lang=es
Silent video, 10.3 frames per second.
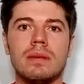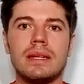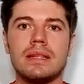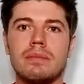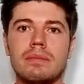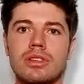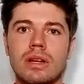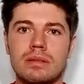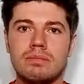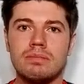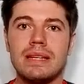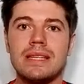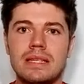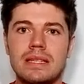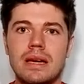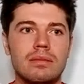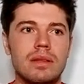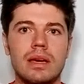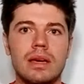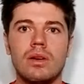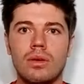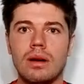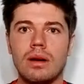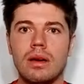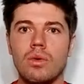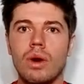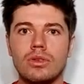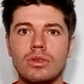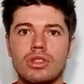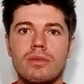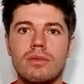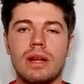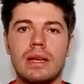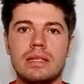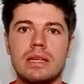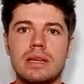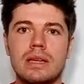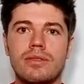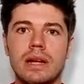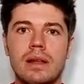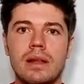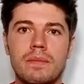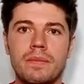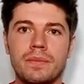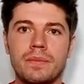más retransmisiones más allá de eh, cuartos, semifinales y, final?